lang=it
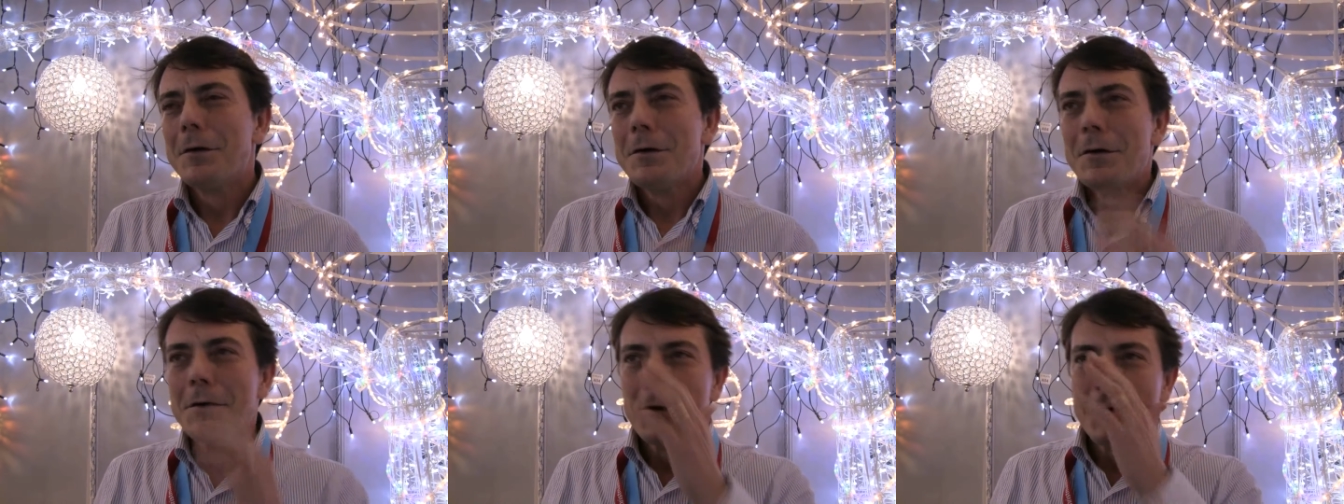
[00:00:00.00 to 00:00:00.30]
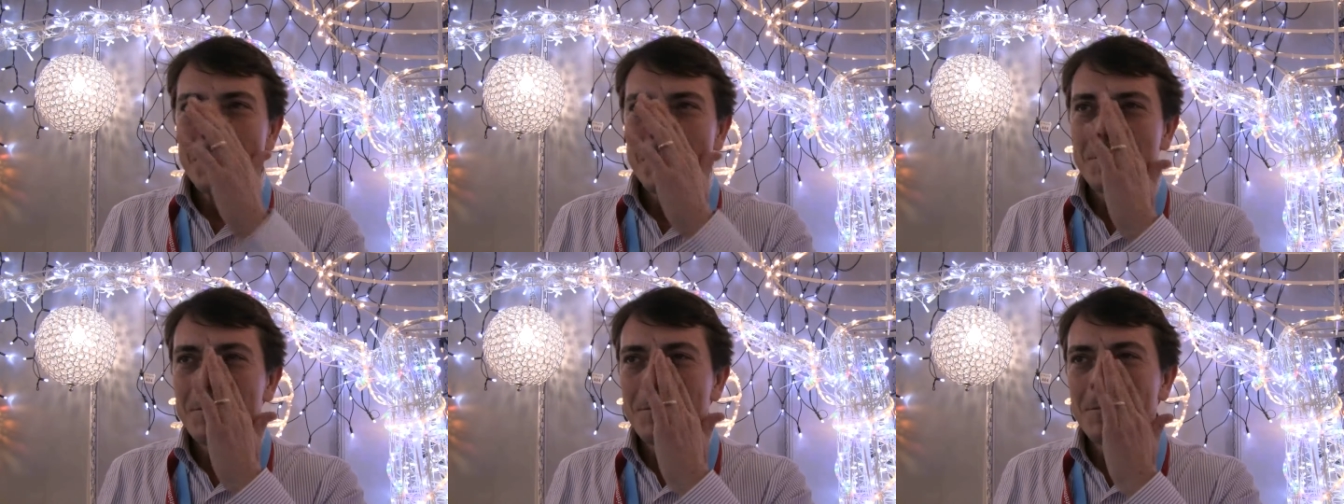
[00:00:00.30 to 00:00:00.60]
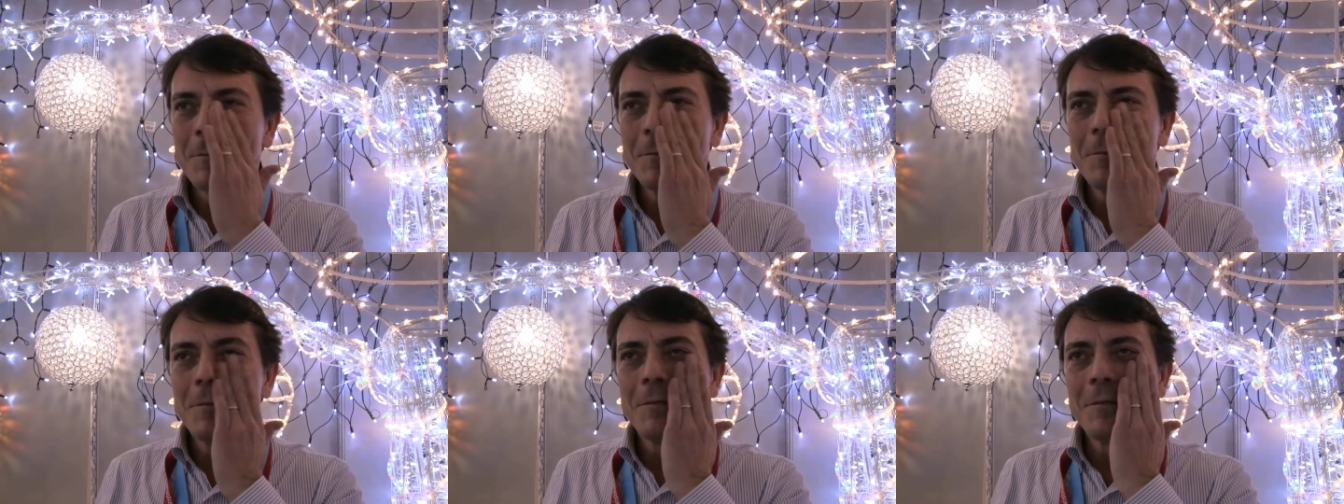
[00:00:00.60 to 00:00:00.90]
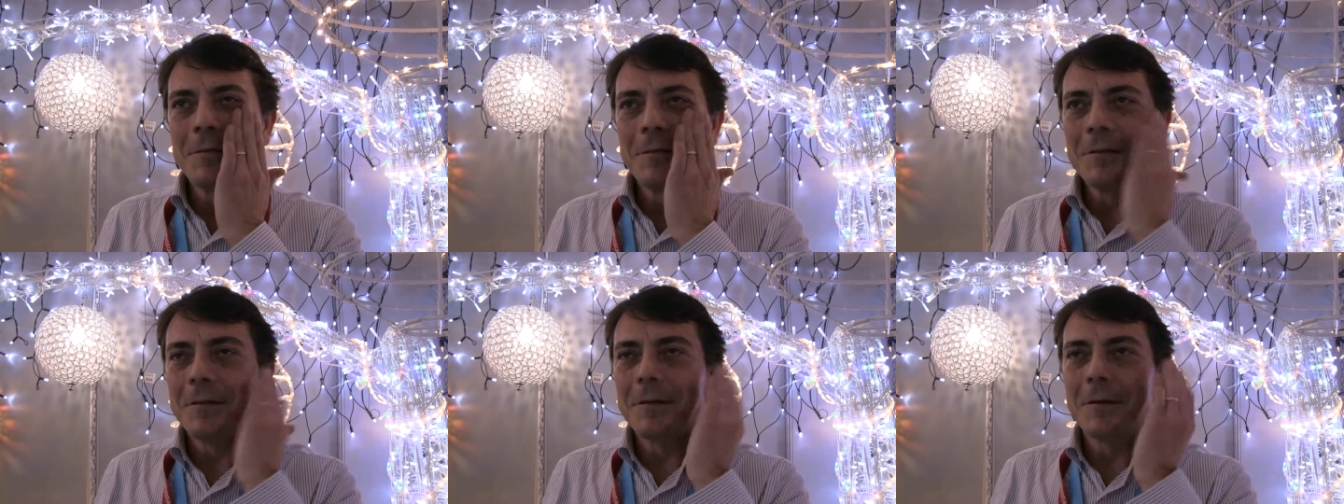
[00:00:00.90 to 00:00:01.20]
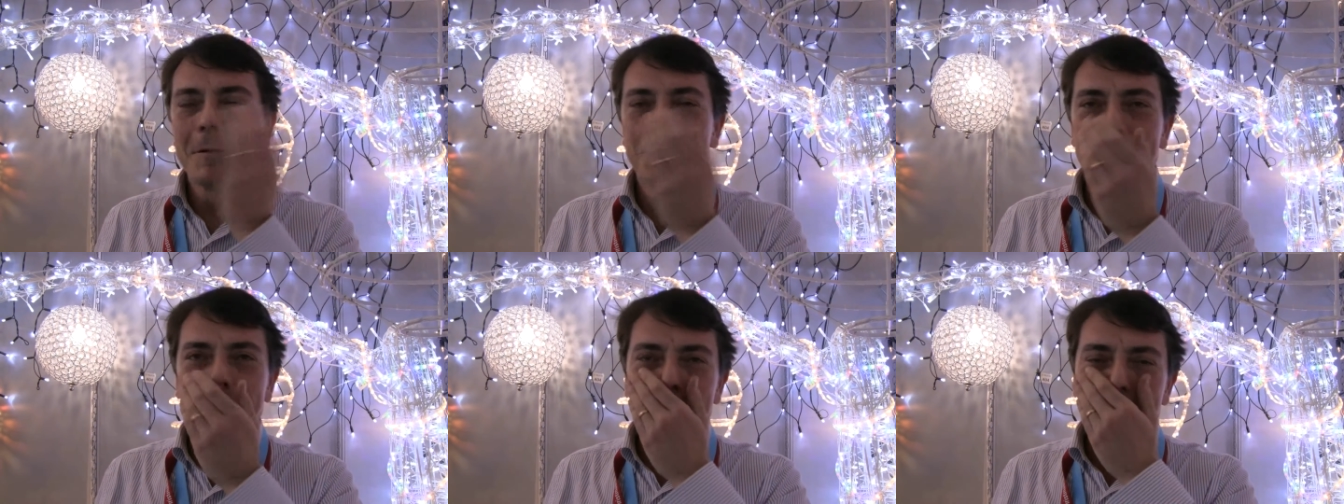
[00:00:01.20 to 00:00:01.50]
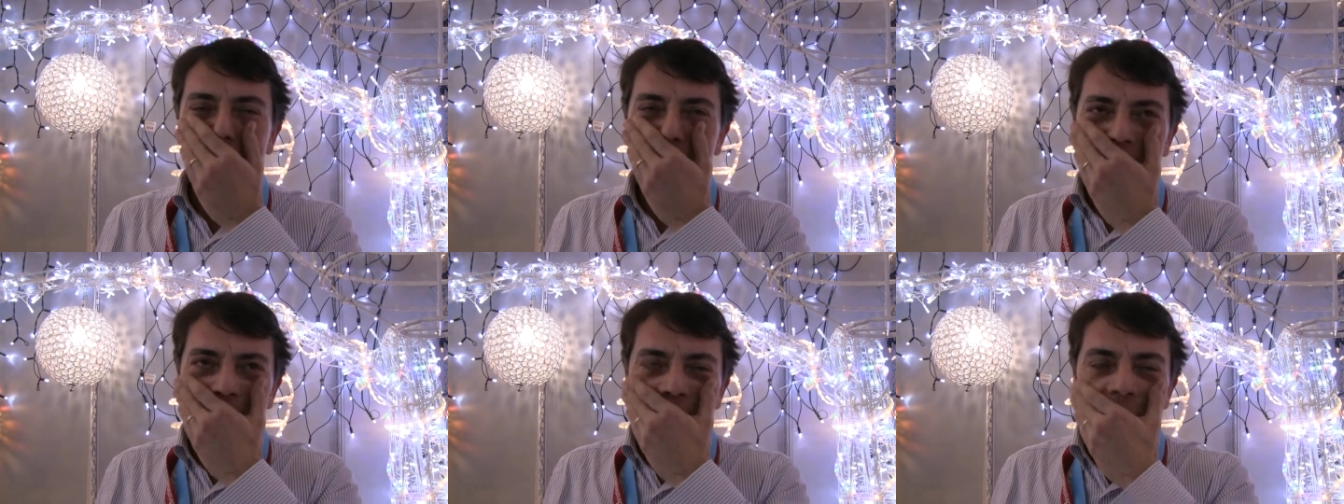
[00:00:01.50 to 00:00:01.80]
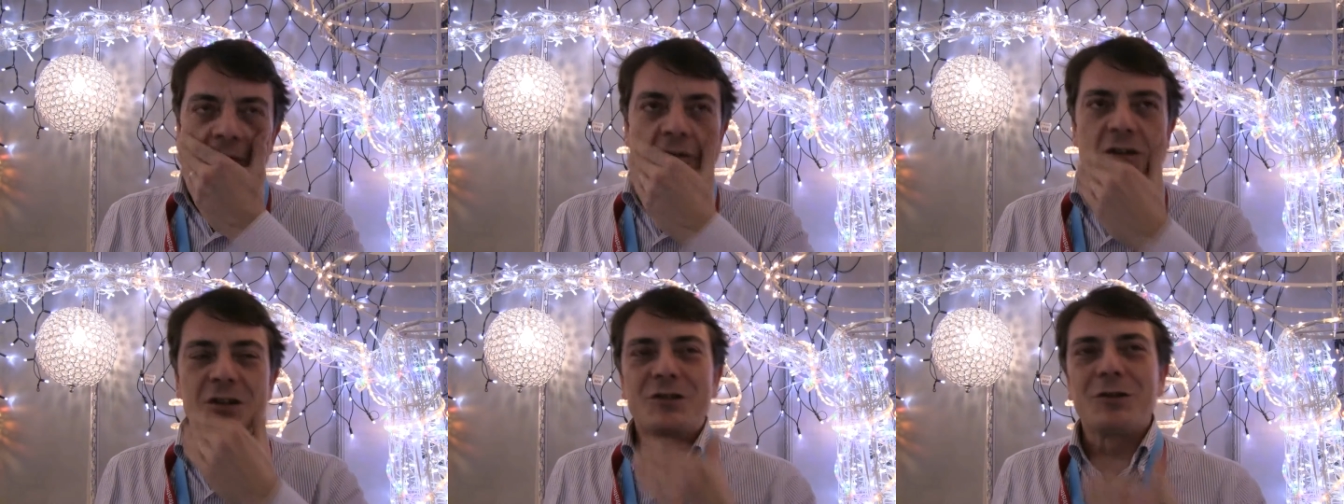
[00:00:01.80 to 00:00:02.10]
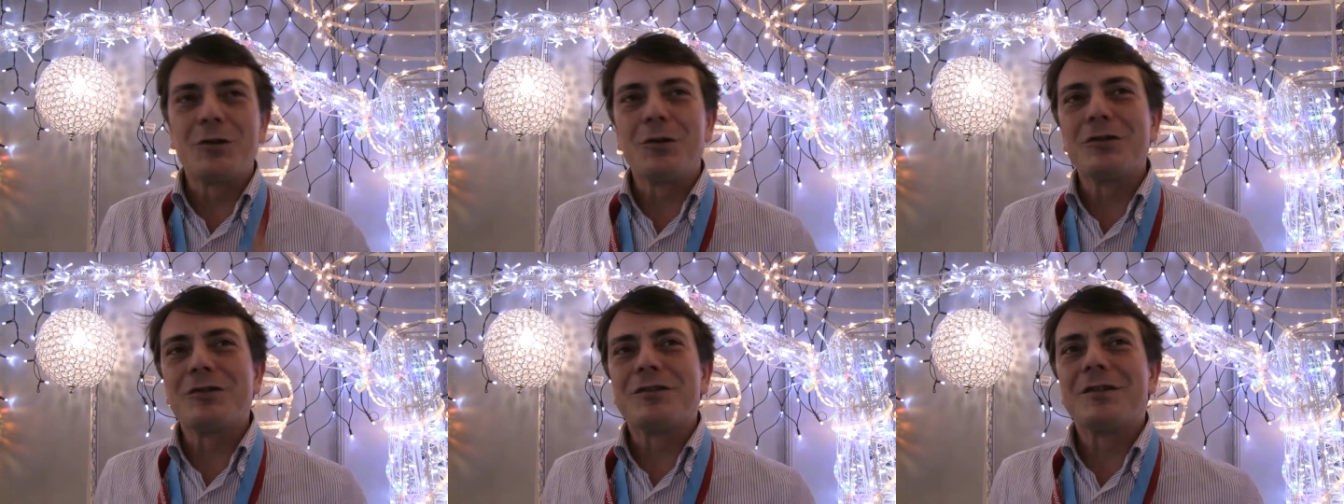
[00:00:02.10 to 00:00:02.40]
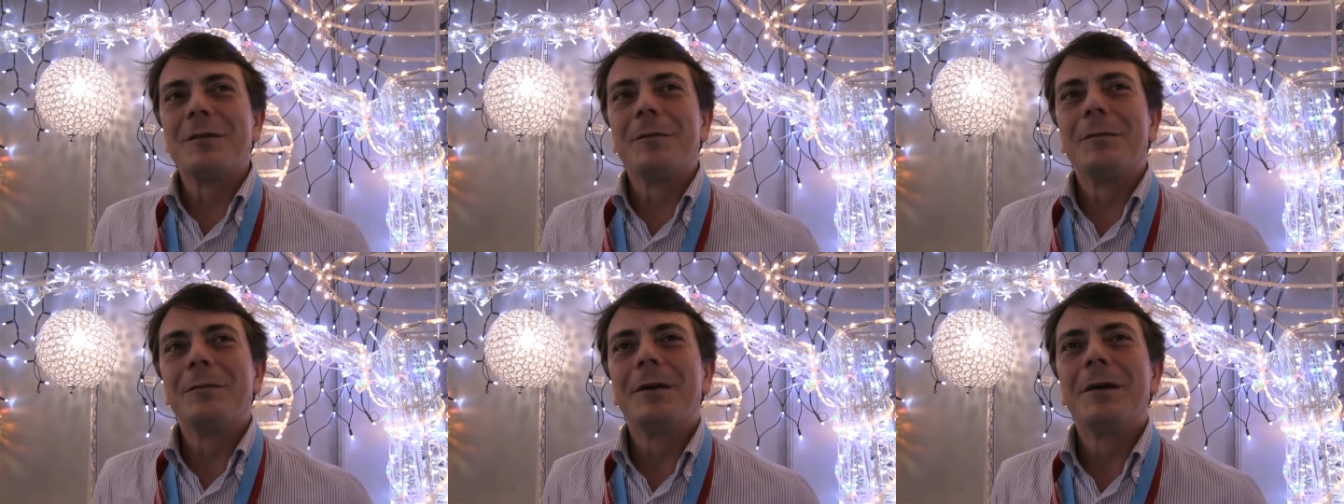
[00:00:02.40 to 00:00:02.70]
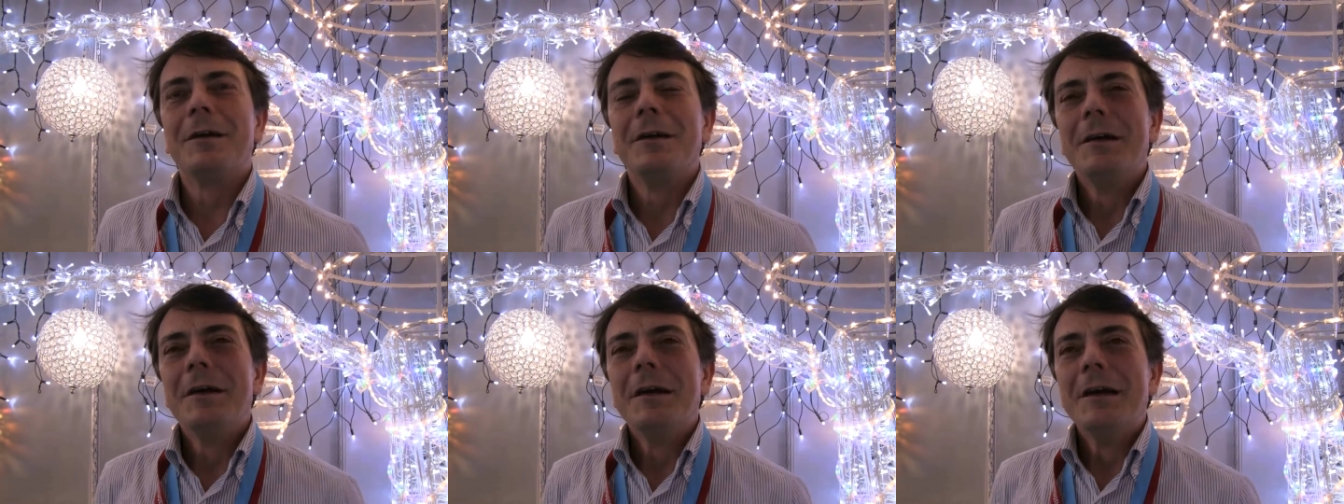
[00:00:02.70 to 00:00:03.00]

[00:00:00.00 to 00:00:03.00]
più o meno luci del solito ci sono, a Natale?